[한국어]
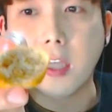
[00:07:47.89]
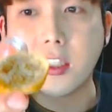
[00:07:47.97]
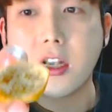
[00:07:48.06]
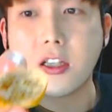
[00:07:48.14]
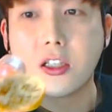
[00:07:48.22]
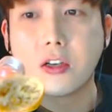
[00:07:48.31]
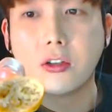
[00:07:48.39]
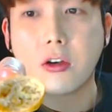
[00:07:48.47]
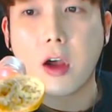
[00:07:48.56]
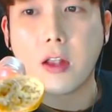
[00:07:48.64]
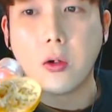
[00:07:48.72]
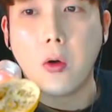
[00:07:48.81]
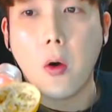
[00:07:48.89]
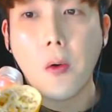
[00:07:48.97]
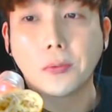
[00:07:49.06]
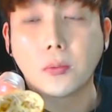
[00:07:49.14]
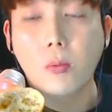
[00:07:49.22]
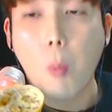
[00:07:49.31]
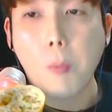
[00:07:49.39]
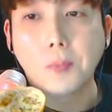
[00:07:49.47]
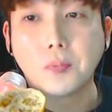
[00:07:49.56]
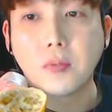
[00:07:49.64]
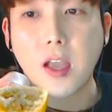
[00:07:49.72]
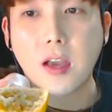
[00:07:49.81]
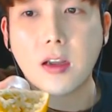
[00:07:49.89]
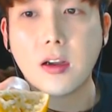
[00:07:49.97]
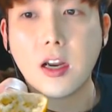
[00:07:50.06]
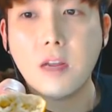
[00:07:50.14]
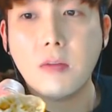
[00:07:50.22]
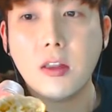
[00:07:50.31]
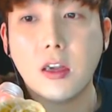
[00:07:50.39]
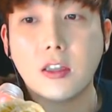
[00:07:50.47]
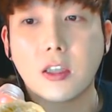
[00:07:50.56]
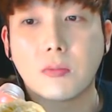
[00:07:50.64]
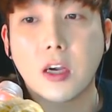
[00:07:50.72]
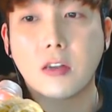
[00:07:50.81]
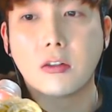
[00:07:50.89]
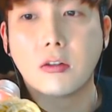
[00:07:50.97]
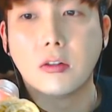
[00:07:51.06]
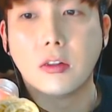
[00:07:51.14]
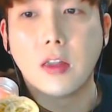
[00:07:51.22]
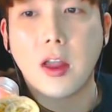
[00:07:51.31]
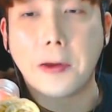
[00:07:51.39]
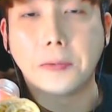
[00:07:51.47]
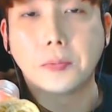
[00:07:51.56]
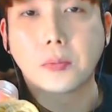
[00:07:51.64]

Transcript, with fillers: 시간이 지나서가 아니고. 약간 카레 맛 나는 잡채가 들었는데,